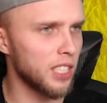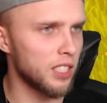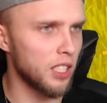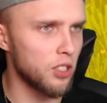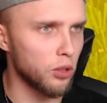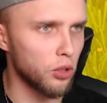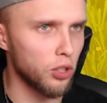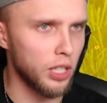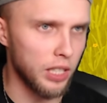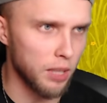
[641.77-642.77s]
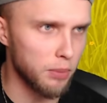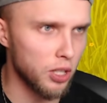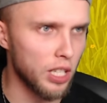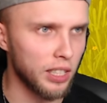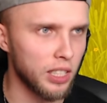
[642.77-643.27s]
w zasadzie to trochę tak bez
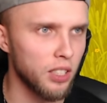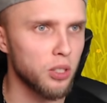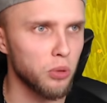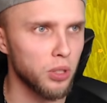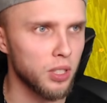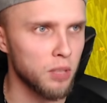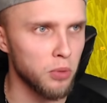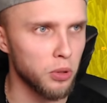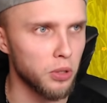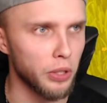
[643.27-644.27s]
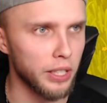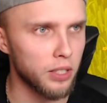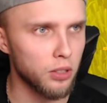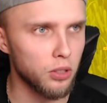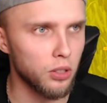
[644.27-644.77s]
dziadka i sołtysa smutno. Jak
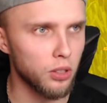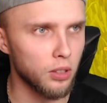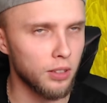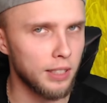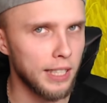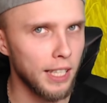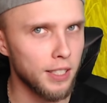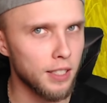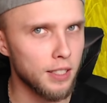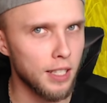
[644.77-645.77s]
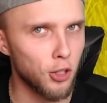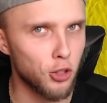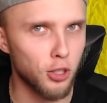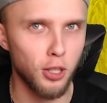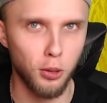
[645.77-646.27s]
coś, to dajcie znać,
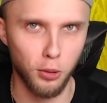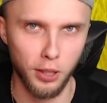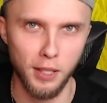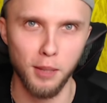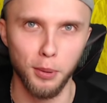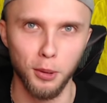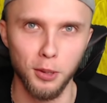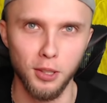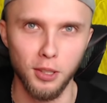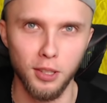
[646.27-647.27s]
czy ich tutaj zaprosić.